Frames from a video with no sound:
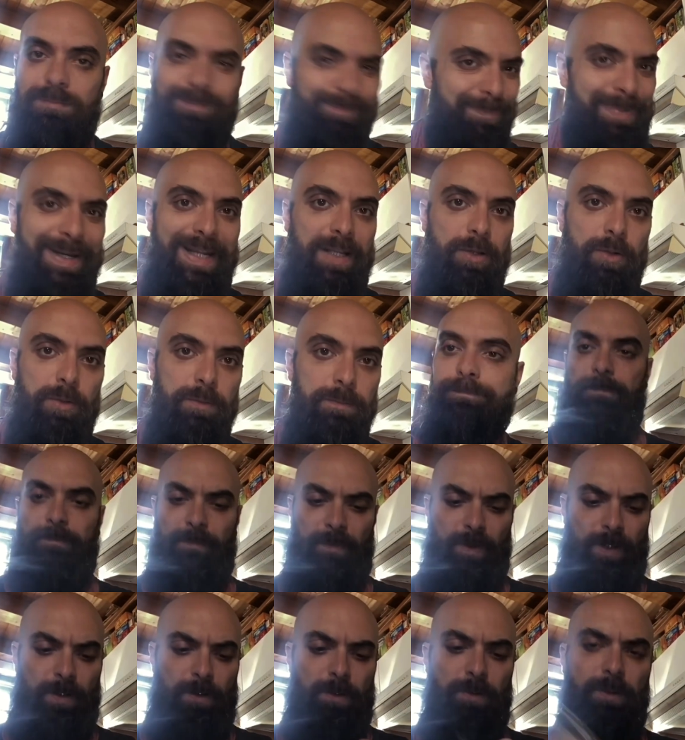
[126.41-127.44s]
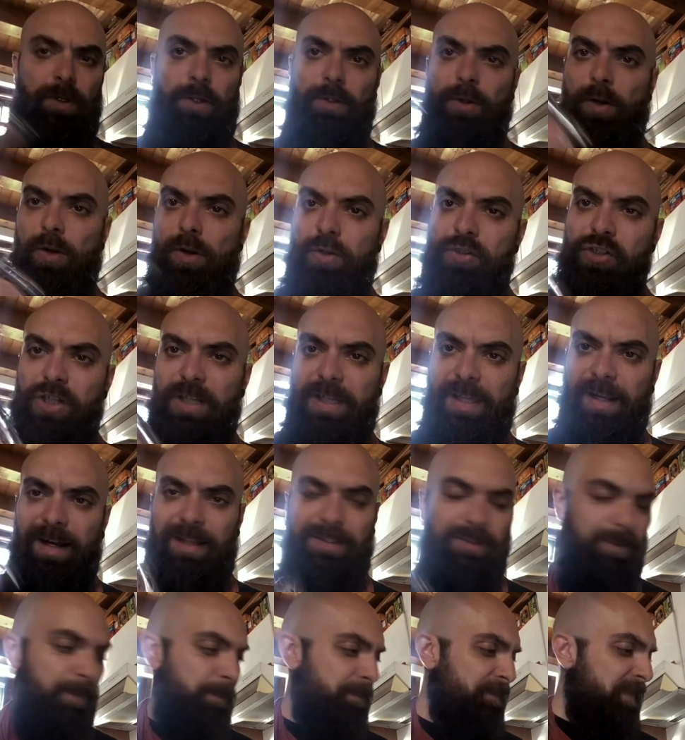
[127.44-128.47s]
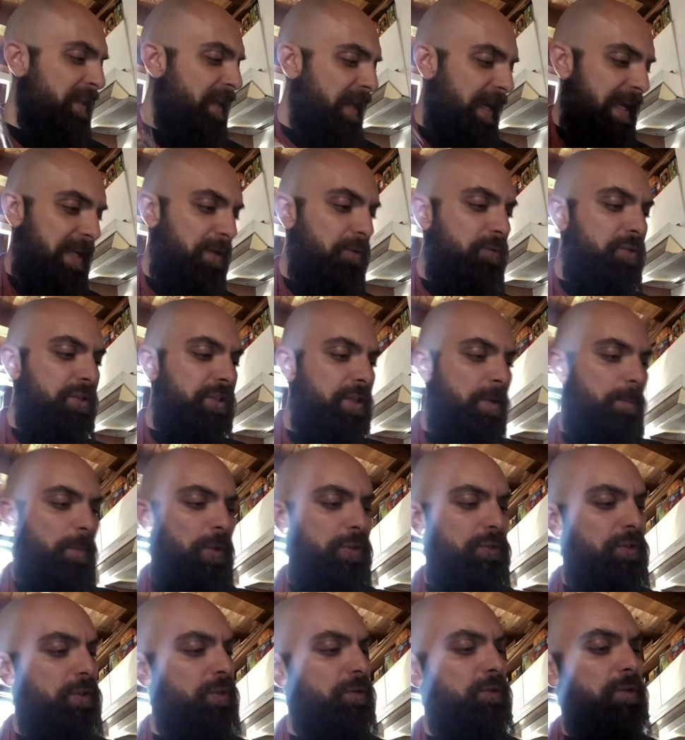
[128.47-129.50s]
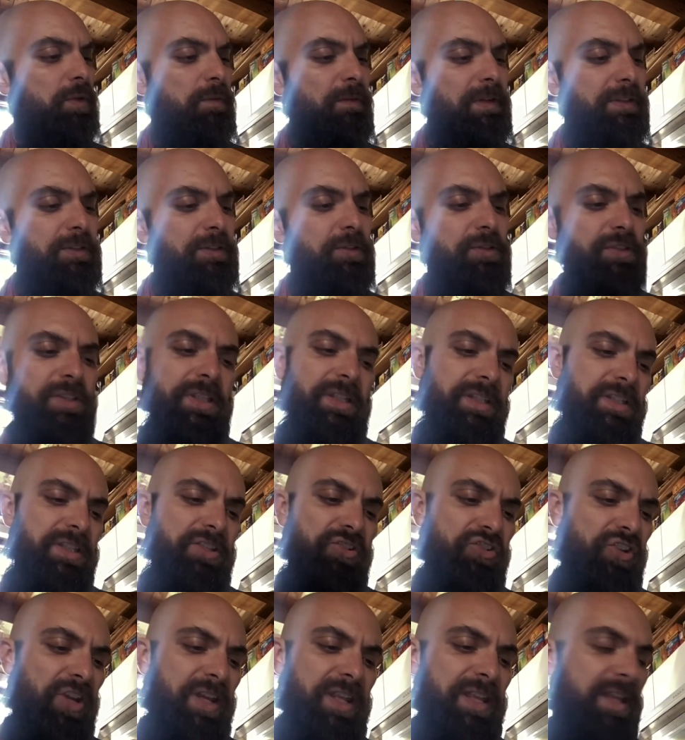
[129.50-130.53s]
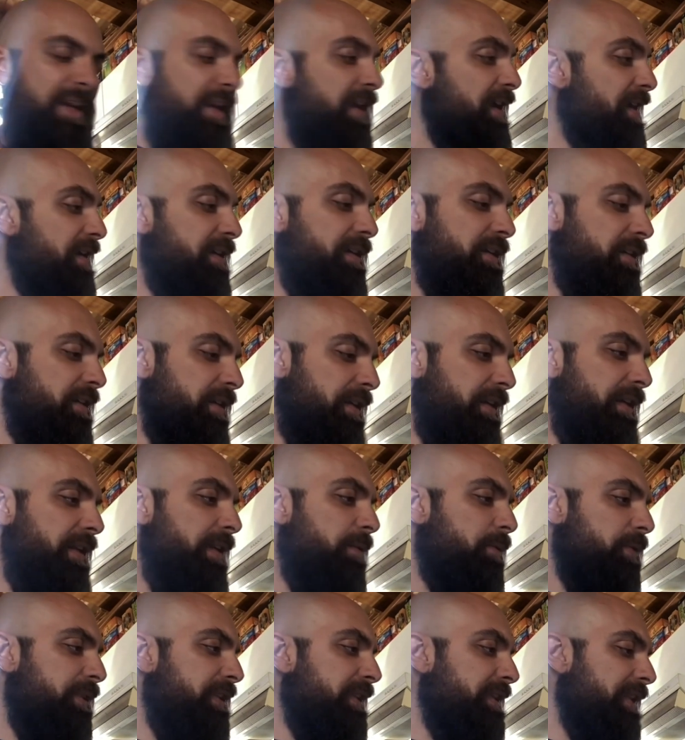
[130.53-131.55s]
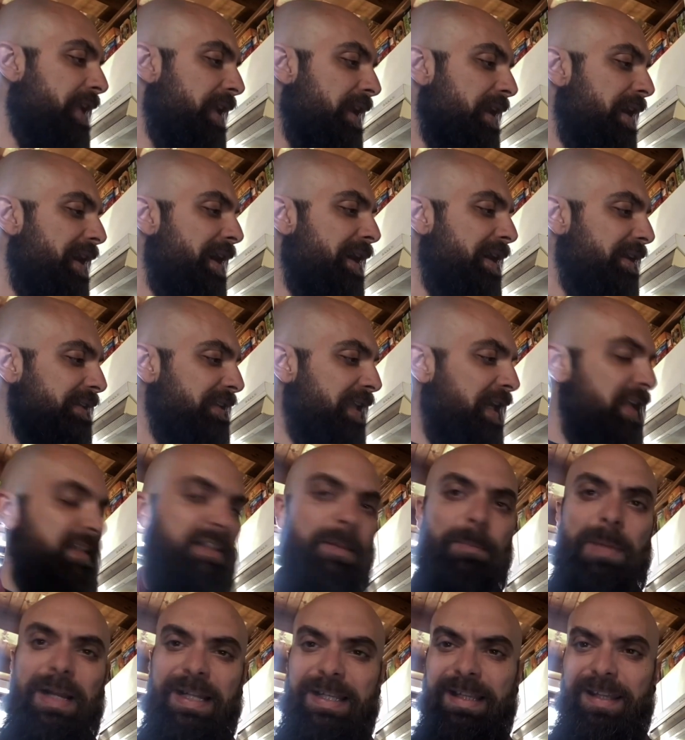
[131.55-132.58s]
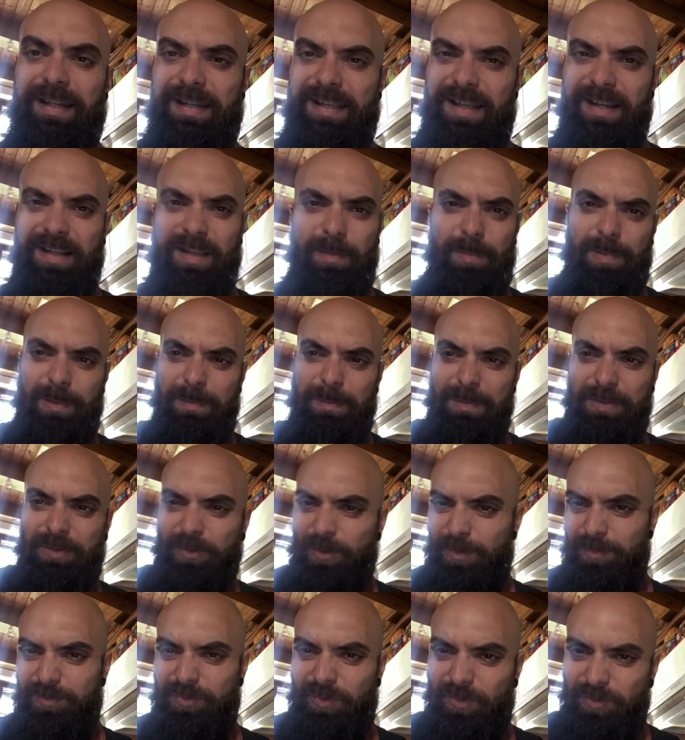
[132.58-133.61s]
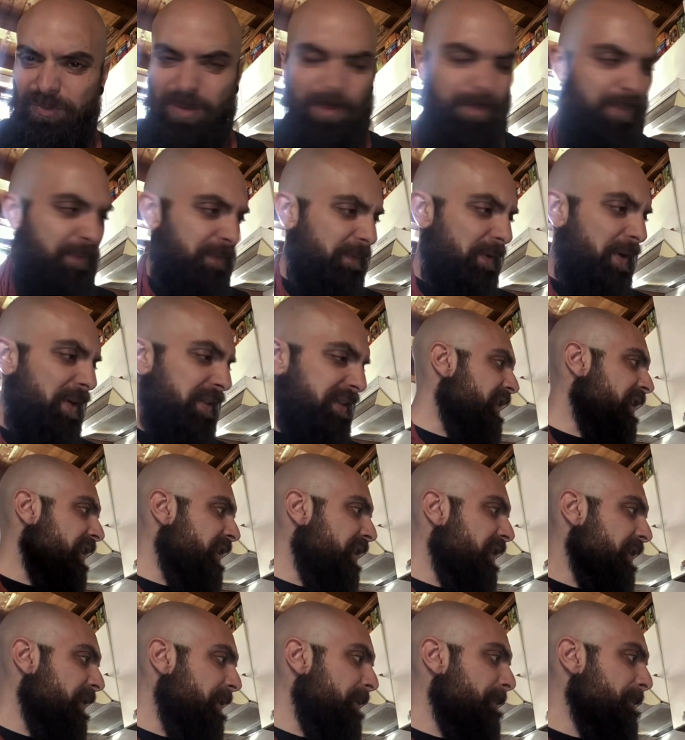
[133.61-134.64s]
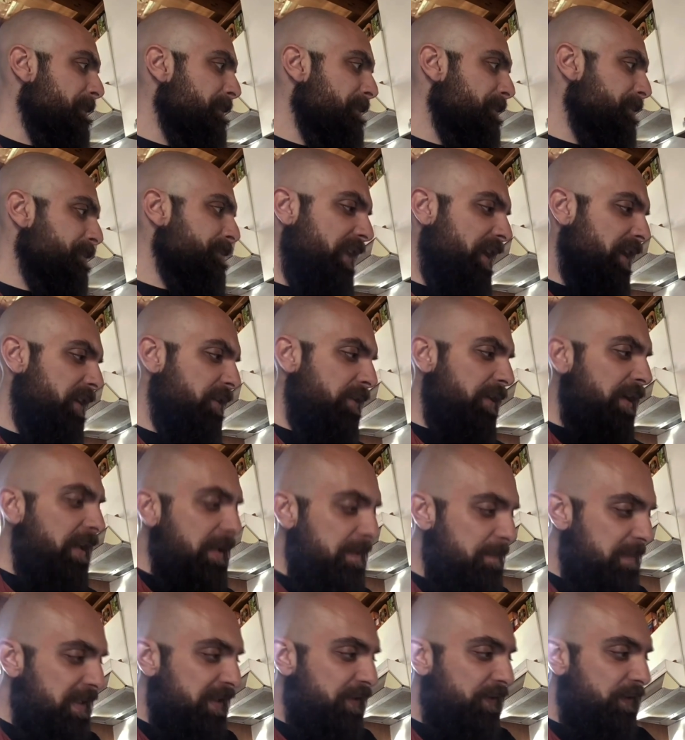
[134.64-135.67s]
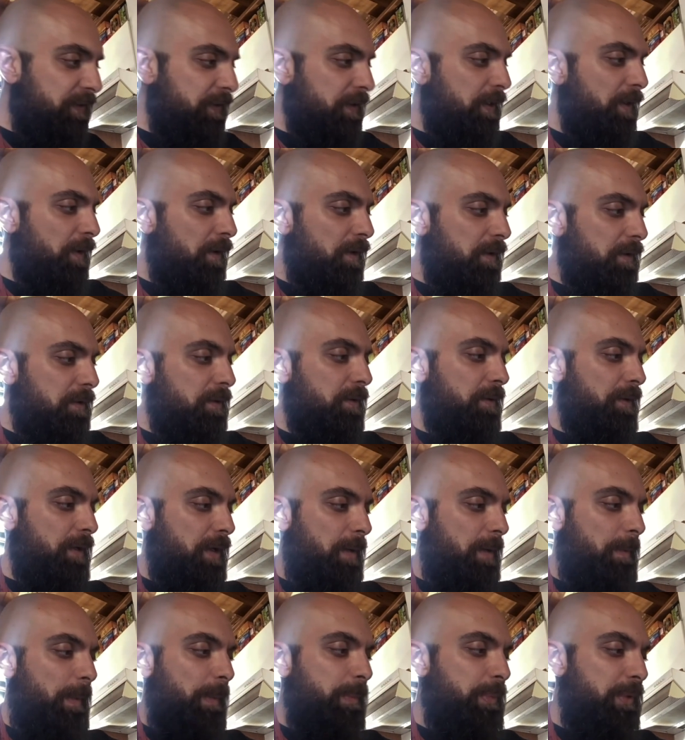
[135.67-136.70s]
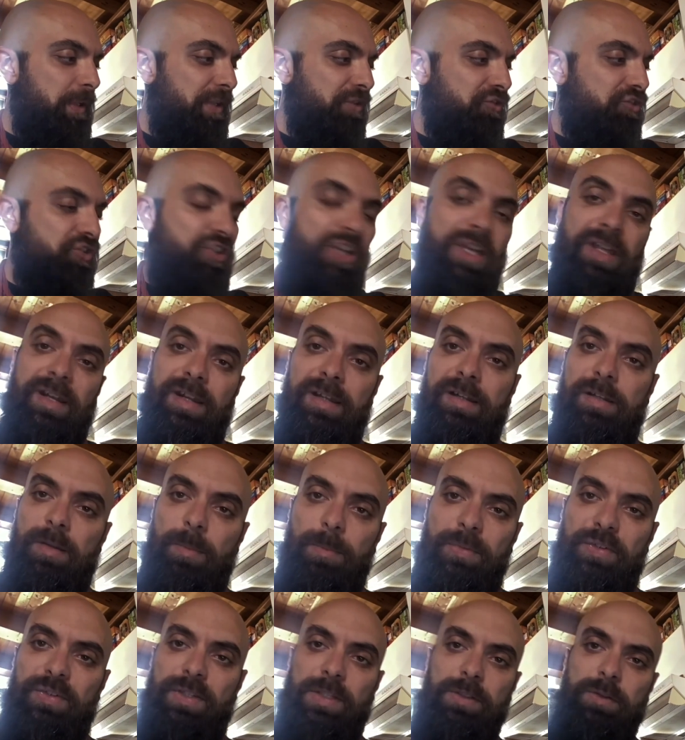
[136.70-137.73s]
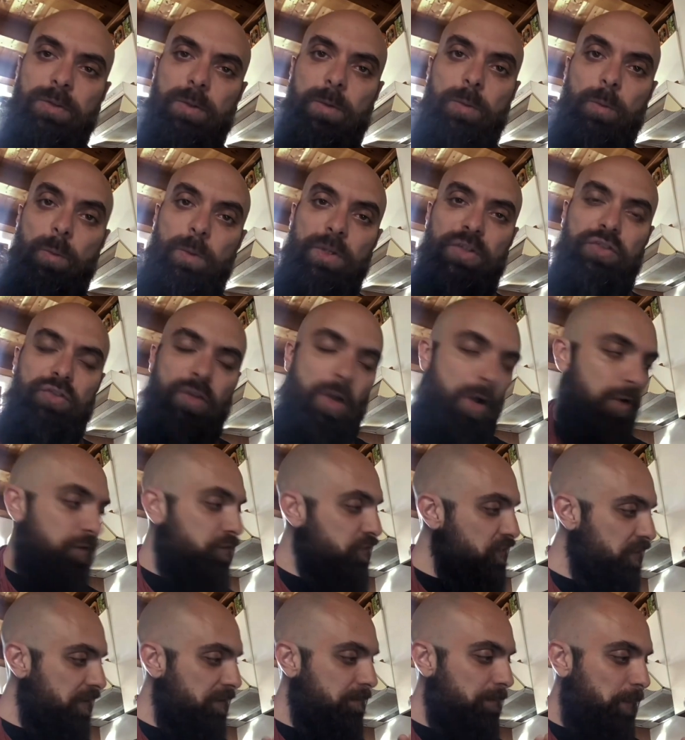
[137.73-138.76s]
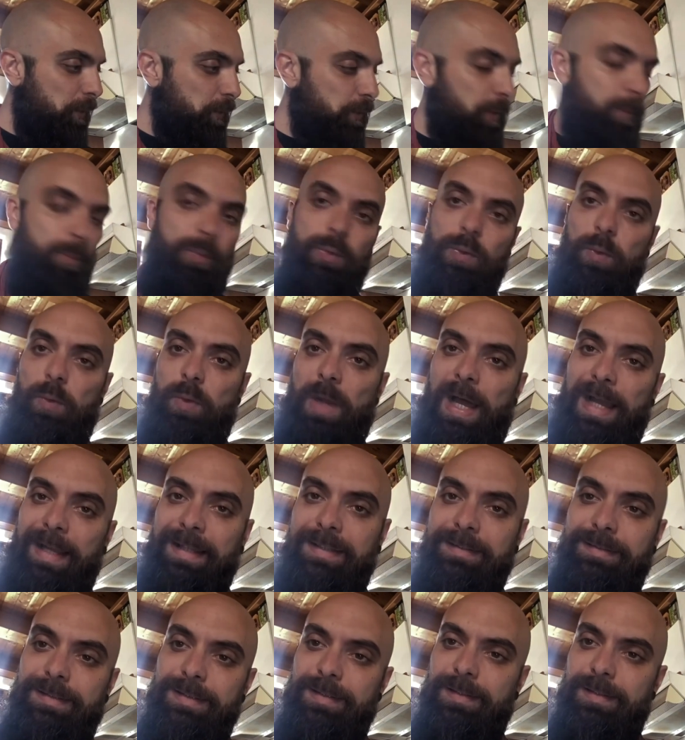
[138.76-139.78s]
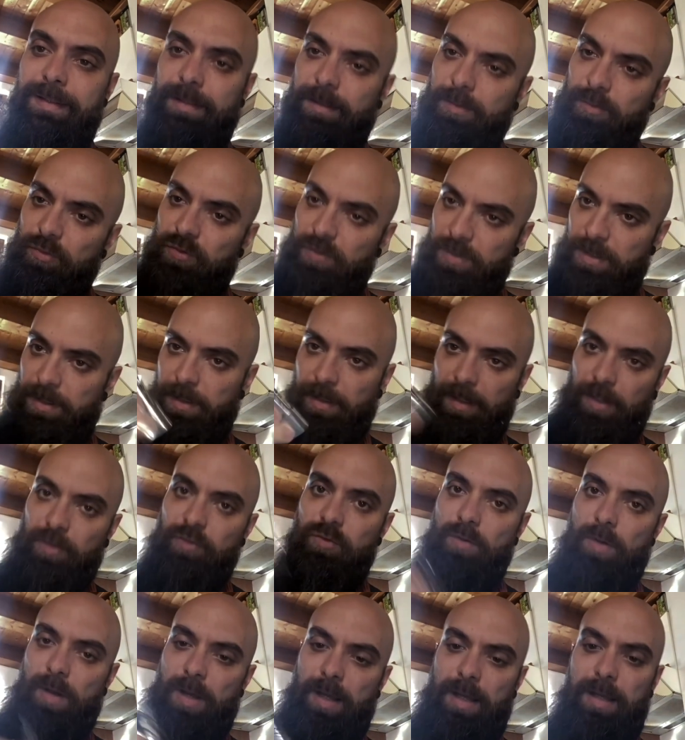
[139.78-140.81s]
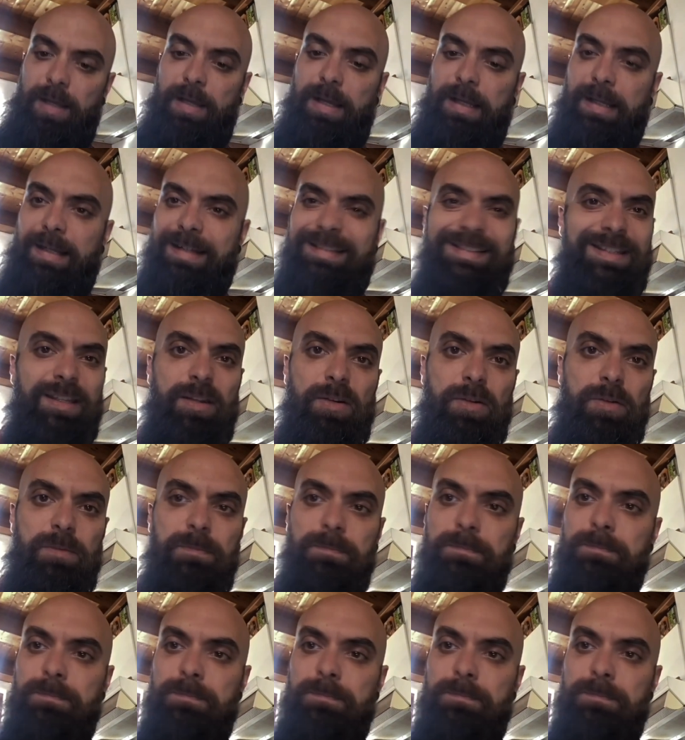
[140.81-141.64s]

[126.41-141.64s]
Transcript: Prego. Oh, no, non l'ho shakerato. È l'unico modo che ho trovato di digerire i liquidi della, della tabaccheria, che per me sono, sono troppo forti. E, ehm, allora li mischio con roba più leggere. L'ho mischiato con un Wisconsin, molto più light, e così riesco a, a gradirlo.